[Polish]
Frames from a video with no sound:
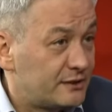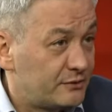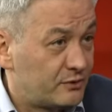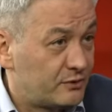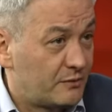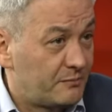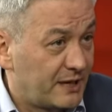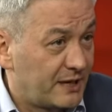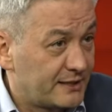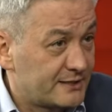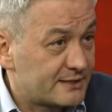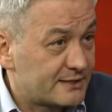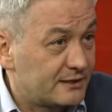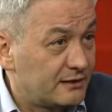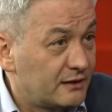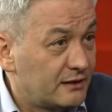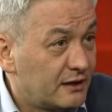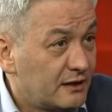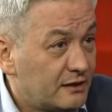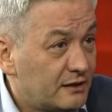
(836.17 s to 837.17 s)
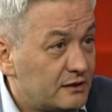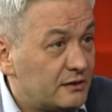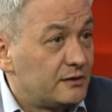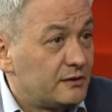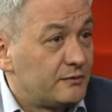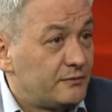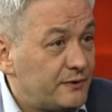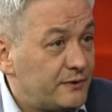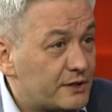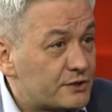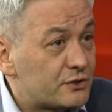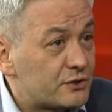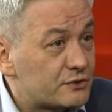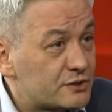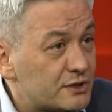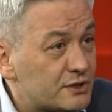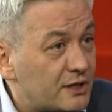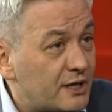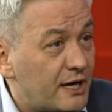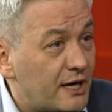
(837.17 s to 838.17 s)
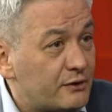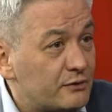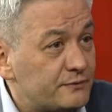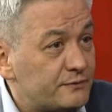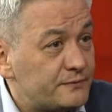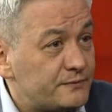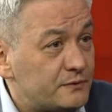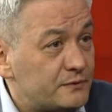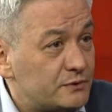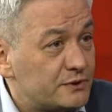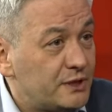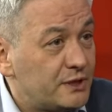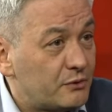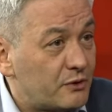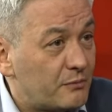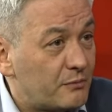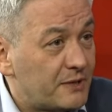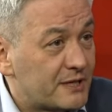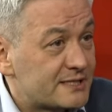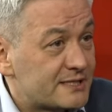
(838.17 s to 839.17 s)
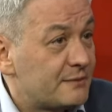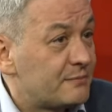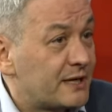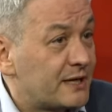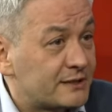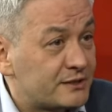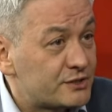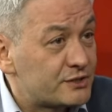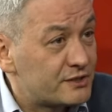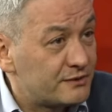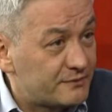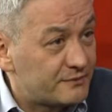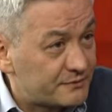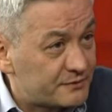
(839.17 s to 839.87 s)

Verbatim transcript: europejski. E, w większości krajów Unii Europejskiej, praktycznie we